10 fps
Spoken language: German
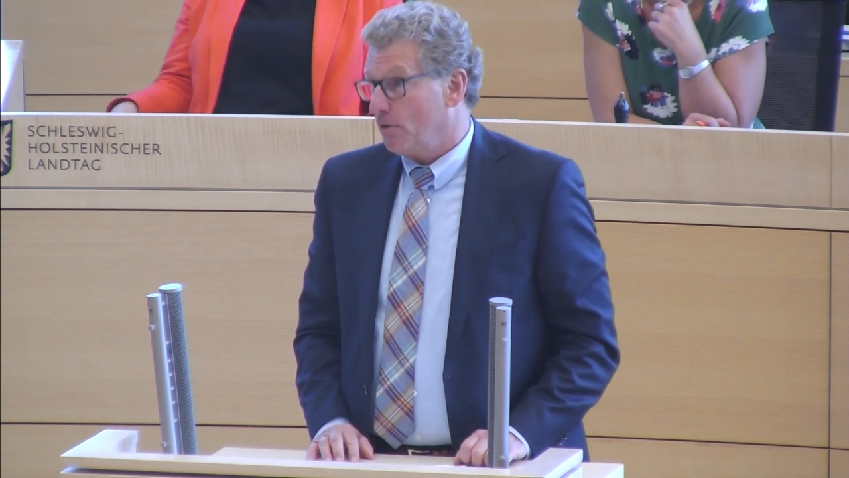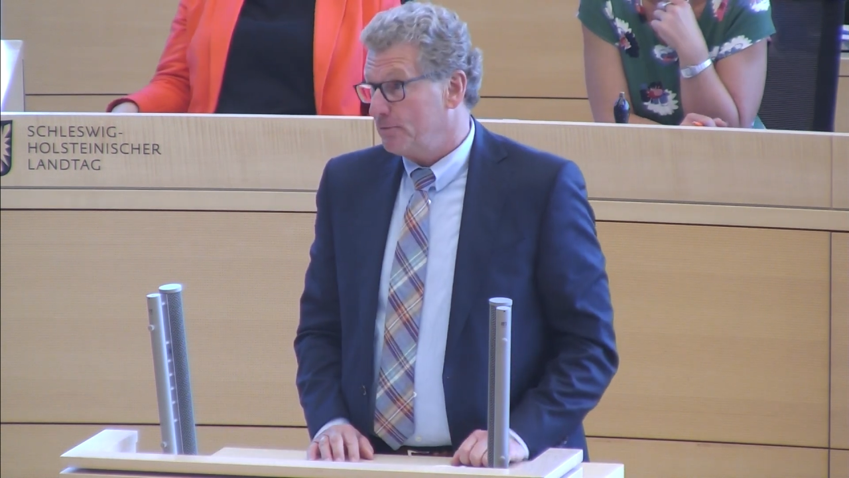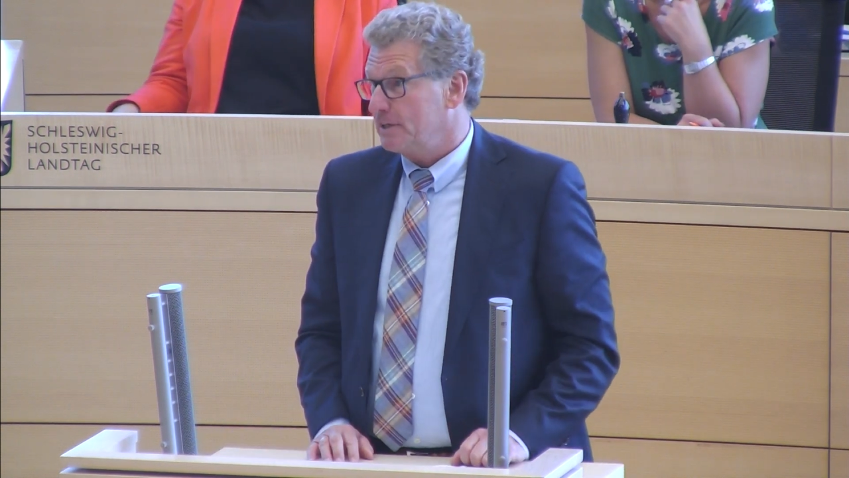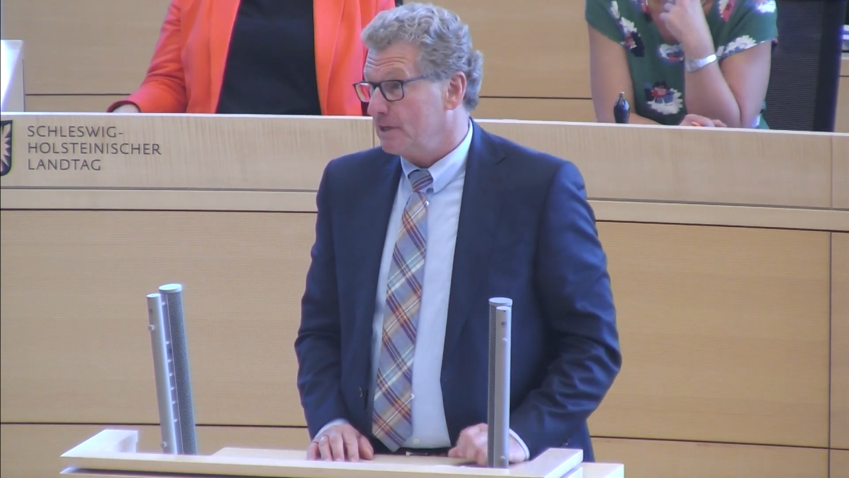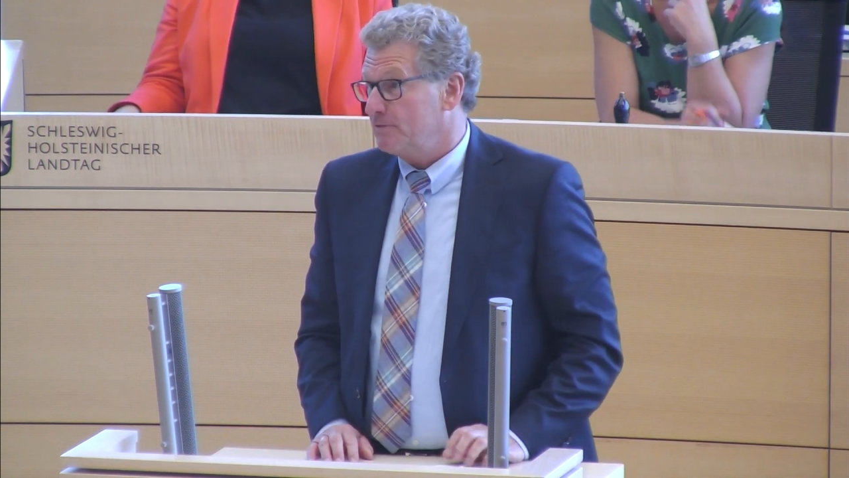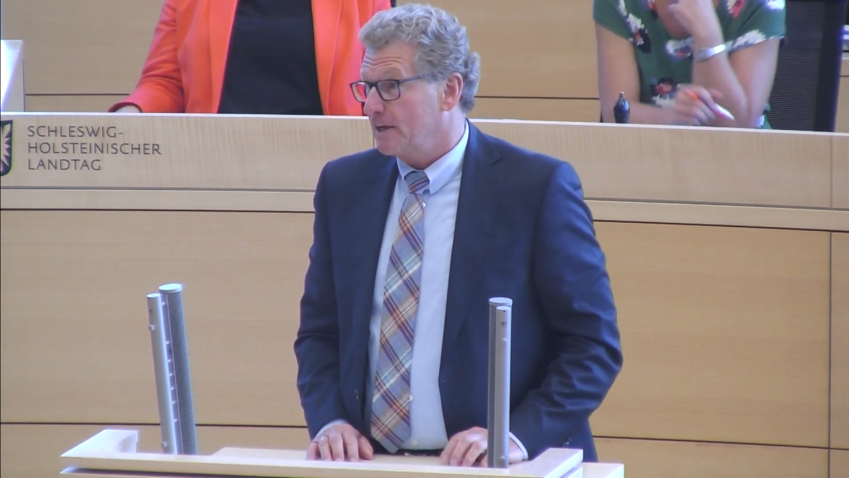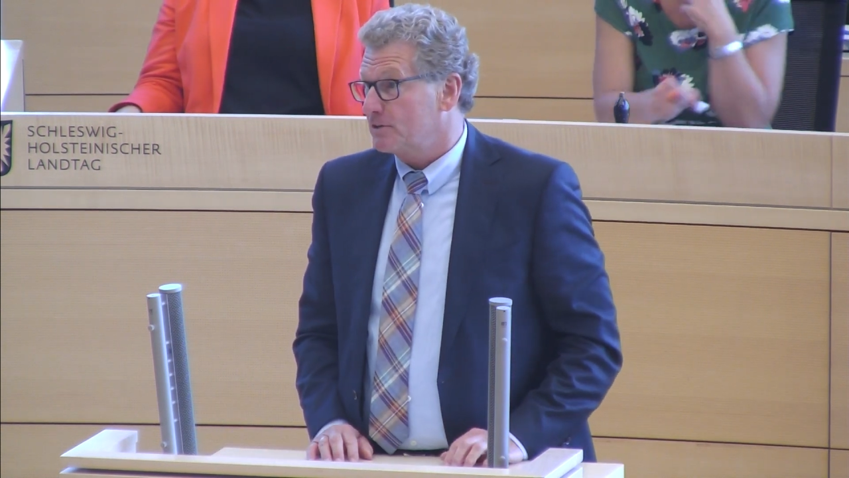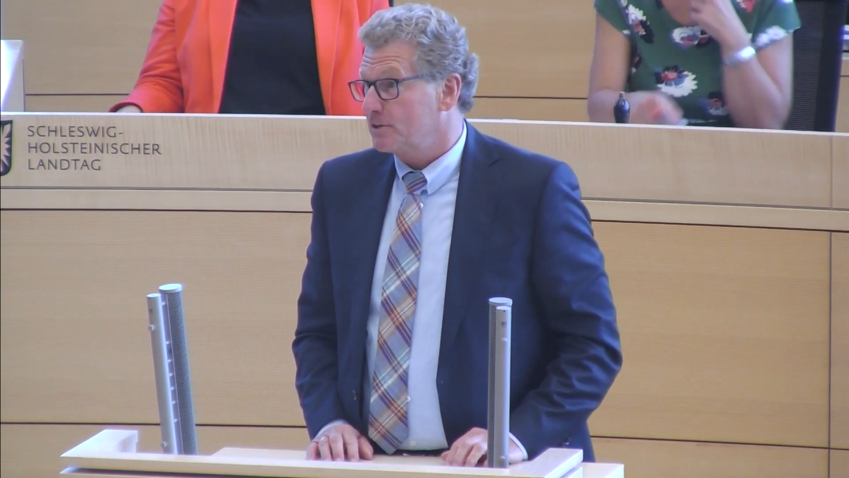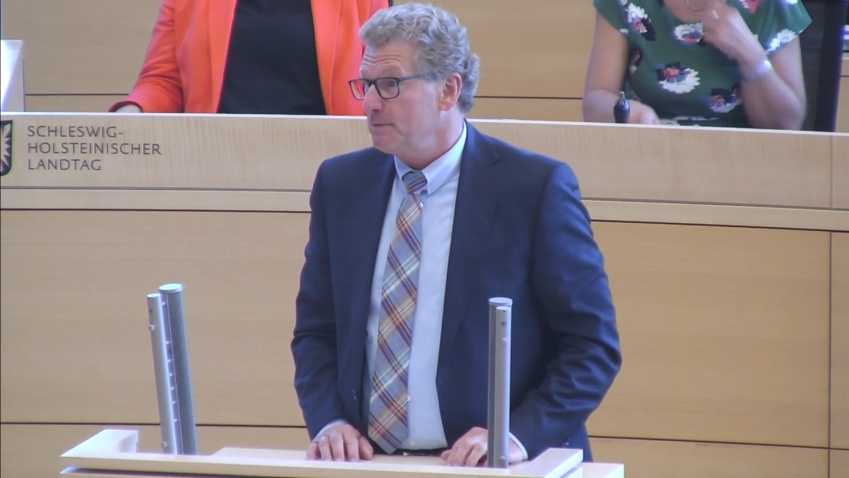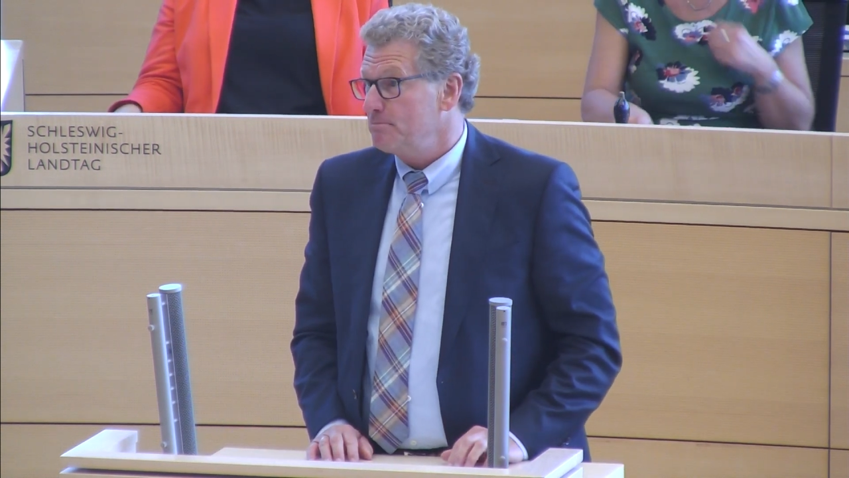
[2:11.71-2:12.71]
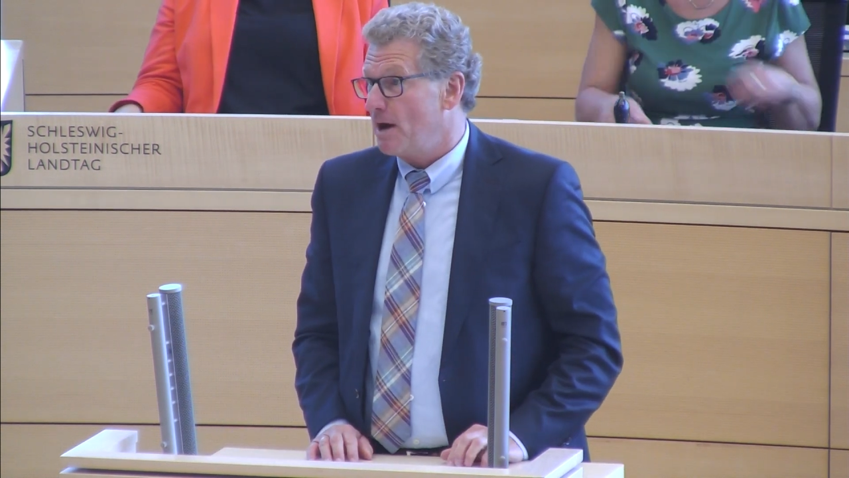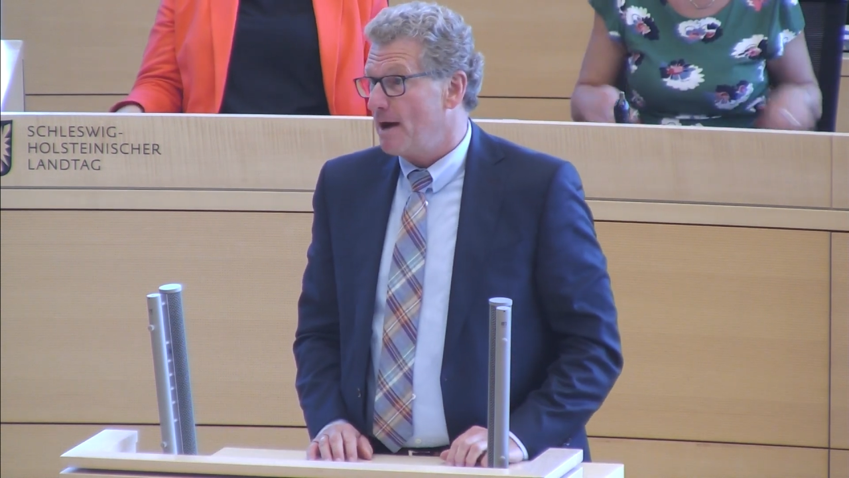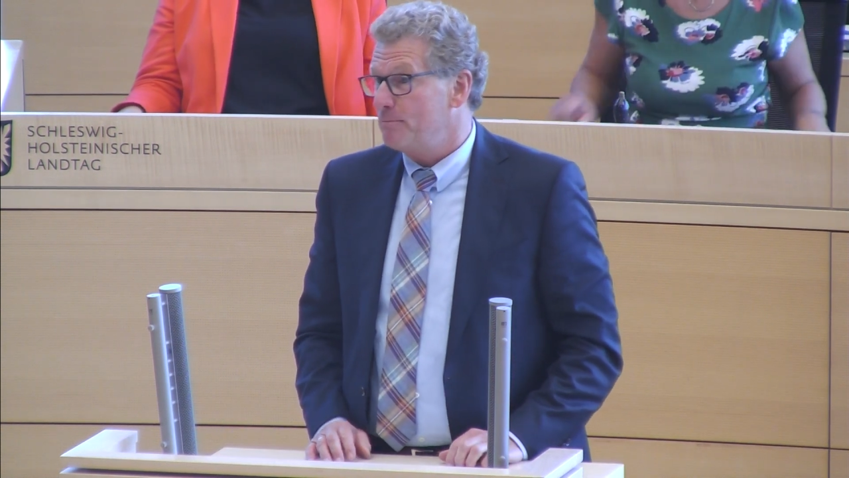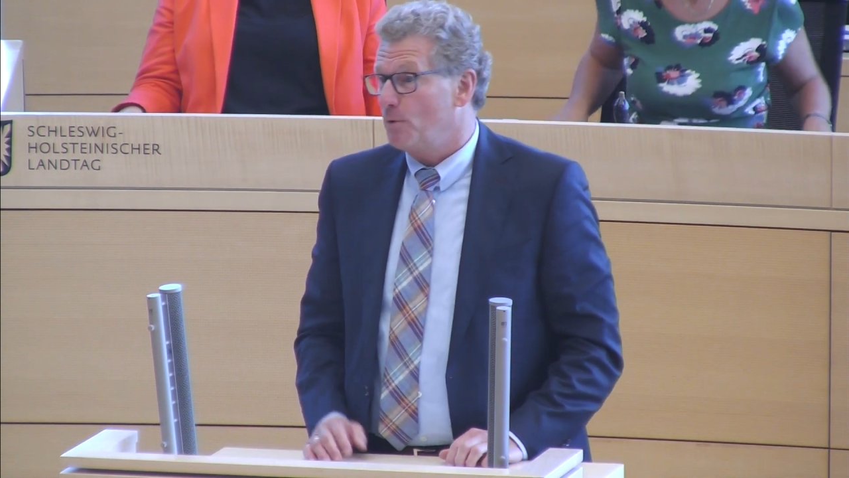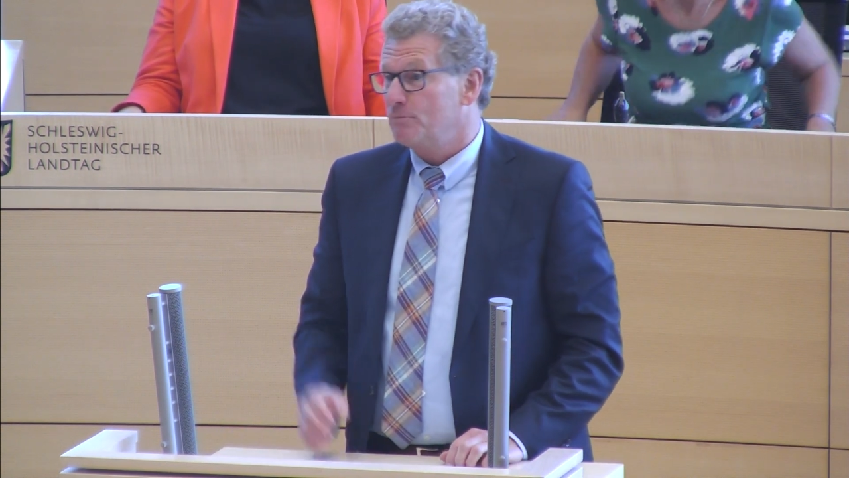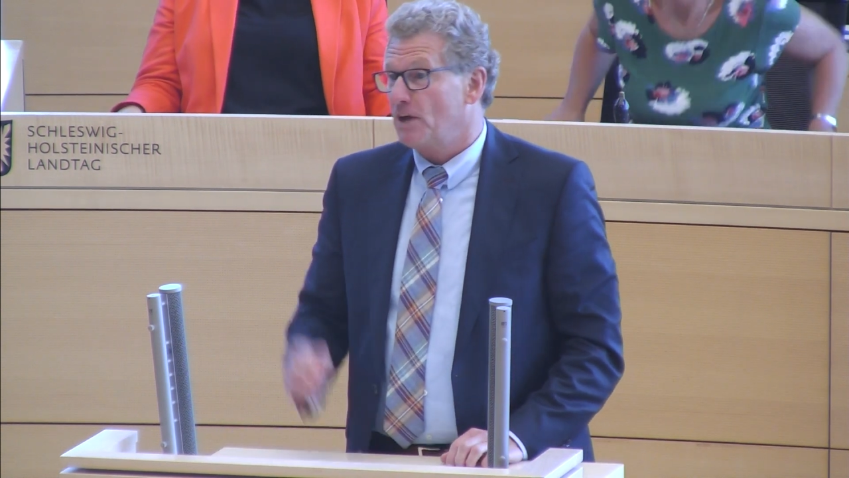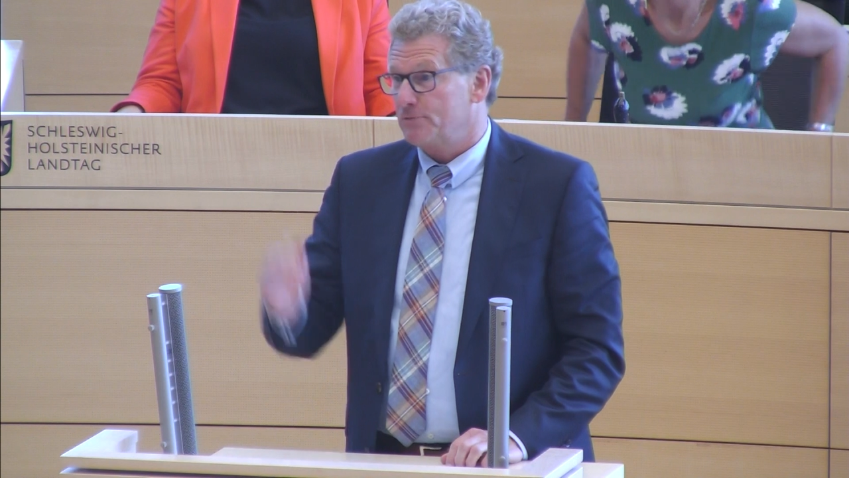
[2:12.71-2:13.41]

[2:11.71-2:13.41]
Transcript: Der Aufwand, den wir getrieben haben,